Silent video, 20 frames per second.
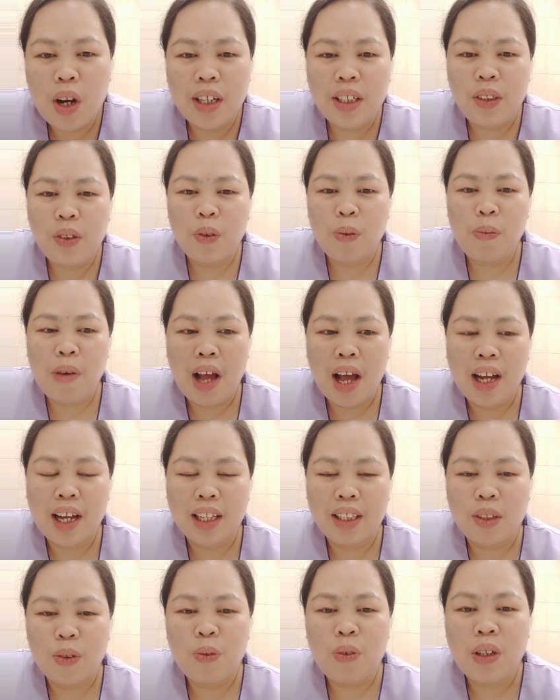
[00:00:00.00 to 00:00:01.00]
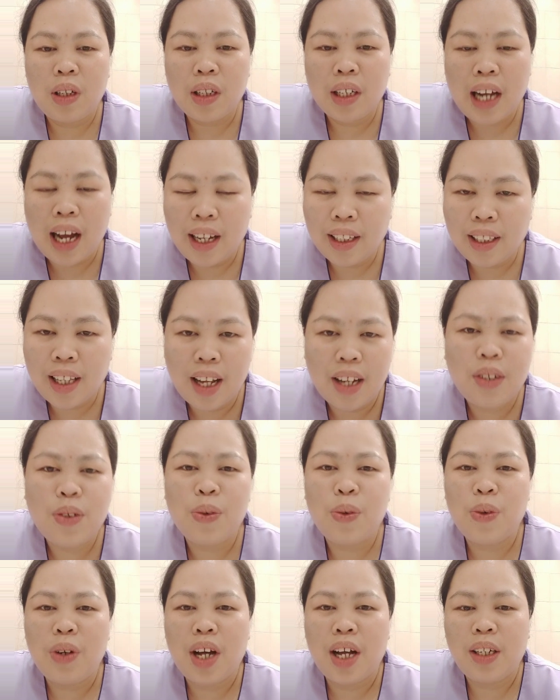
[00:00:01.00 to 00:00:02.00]
ang inyong mga
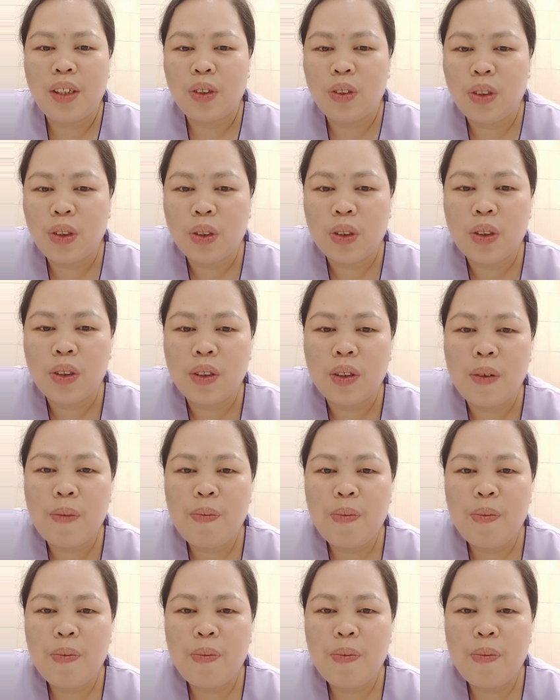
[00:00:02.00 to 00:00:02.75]
katanungan dudong